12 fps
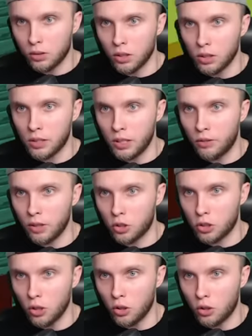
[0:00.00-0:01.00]
To jest
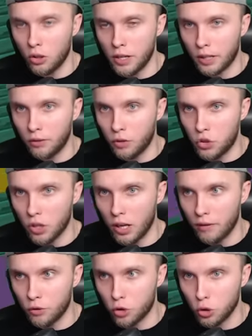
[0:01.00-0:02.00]
największe oko, jakie
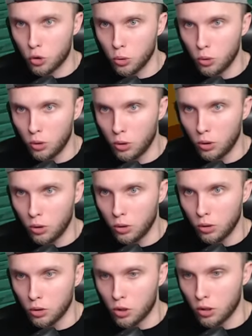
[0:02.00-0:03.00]
widziałem w życiu.
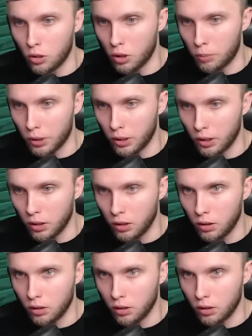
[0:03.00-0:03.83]
Dzień dobry.